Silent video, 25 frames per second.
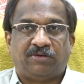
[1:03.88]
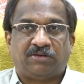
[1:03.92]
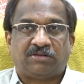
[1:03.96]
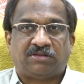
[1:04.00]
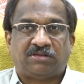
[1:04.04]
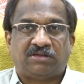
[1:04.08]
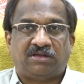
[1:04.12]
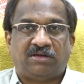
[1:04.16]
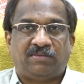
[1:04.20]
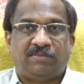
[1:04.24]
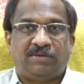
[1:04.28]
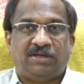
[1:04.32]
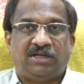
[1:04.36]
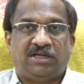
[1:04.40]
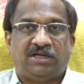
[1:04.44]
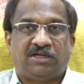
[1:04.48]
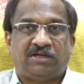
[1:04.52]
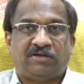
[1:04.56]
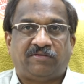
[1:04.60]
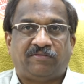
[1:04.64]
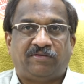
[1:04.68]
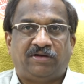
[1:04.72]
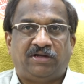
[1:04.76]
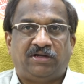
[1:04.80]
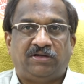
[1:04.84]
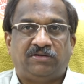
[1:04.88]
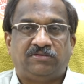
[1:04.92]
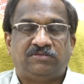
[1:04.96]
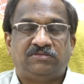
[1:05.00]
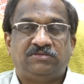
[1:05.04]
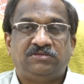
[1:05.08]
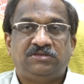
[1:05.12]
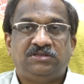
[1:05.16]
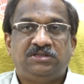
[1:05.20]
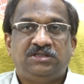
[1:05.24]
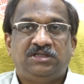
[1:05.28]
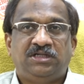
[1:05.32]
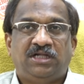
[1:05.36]
గోస్వామి లాంటి వాళ్ళు
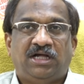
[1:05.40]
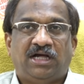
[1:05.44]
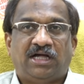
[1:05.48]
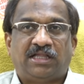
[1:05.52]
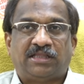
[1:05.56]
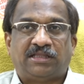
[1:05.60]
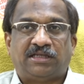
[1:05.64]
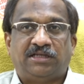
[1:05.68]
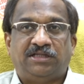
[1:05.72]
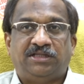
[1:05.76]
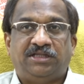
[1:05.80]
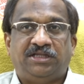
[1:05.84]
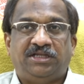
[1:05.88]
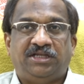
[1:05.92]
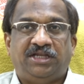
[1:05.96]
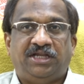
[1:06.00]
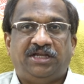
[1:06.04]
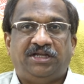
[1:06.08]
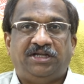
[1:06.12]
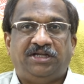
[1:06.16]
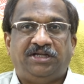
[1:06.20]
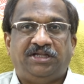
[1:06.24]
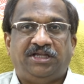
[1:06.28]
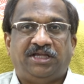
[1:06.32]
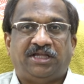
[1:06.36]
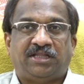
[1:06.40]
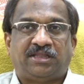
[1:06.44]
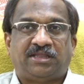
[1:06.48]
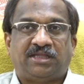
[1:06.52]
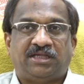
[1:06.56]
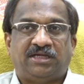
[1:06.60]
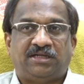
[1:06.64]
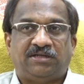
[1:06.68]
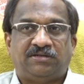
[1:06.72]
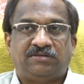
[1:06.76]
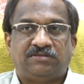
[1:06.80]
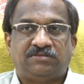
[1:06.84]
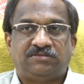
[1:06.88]
అసలు దీన్ని ఎడిట్
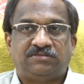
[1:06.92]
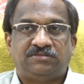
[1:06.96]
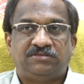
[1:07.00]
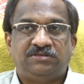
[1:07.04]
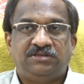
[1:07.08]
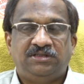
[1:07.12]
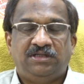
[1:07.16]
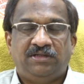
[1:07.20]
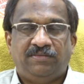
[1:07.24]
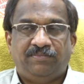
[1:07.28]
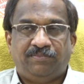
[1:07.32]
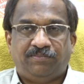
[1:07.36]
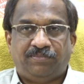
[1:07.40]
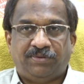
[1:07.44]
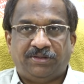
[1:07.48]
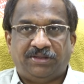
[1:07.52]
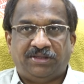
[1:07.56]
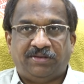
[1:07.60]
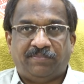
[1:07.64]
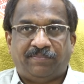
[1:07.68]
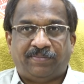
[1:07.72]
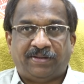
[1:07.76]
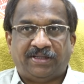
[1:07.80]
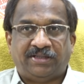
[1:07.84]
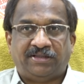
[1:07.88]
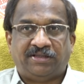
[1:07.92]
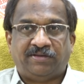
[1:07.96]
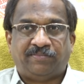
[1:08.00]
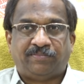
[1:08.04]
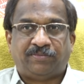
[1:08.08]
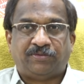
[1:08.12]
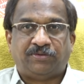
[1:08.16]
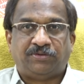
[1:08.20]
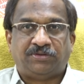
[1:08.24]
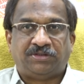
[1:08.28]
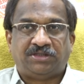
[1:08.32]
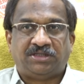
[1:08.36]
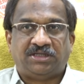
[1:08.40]
చేశారు పెద్ద పెద్ద
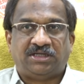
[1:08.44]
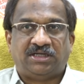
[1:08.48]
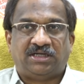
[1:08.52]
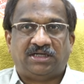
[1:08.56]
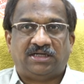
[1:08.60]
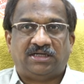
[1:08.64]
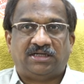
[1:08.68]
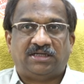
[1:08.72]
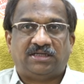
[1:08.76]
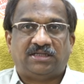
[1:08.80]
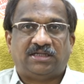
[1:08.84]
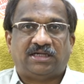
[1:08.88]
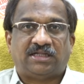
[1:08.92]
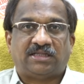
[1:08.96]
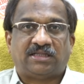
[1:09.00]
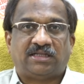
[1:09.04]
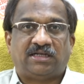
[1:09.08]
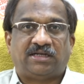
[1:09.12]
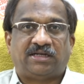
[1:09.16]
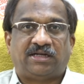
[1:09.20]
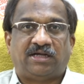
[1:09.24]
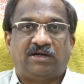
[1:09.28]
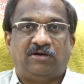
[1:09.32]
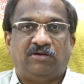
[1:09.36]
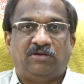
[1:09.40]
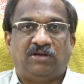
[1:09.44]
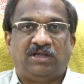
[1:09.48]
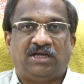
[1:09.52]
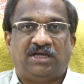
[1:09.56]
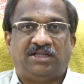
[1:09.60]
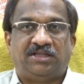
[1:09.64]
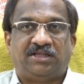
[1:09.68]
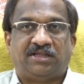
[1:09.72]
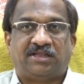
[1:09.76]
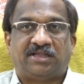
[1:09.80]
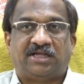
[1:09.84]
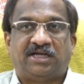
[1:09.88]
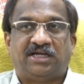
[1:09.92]
పూర్తిగా అసలు రాహుల్
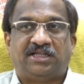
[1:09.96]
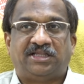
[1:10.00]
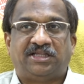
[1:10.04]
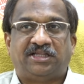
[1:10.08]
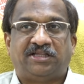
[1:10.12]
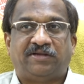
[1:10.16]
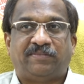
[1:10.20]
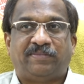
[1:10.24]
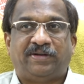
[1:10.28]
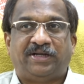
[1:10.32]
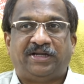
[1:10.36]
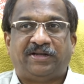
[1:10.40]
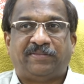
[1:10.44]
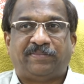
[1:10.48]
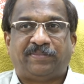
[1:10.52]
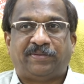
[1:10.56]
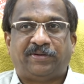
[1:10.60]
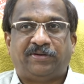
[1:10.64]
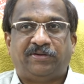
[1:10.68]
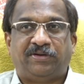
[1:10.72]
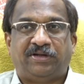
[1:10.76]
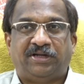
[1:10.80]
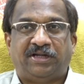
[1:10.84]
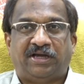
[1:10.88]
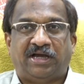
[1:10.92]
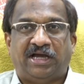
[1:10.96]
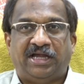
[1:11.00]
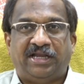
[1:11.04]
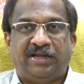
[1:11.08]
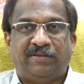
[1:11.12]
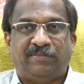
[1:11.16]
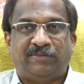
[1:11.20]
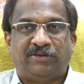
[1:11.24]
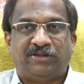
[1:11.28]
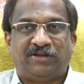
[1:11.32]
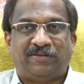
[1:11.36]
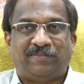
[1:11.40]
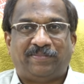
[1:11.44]
గాంధీ సంగతంతా బయటపడు అని ఆయన
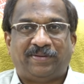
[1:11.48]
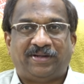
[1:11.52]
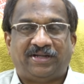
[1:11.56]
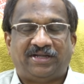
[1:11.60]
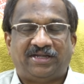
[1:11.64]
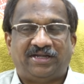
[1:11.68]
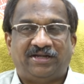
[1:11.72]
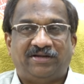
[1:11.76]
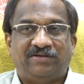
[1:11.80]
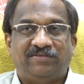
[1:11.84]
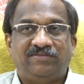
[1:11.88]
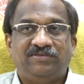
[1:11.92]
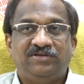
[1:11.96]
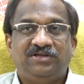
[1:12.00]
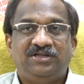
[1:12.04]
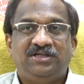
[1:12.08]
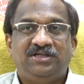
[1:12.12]
మొదలుపెట్టాడు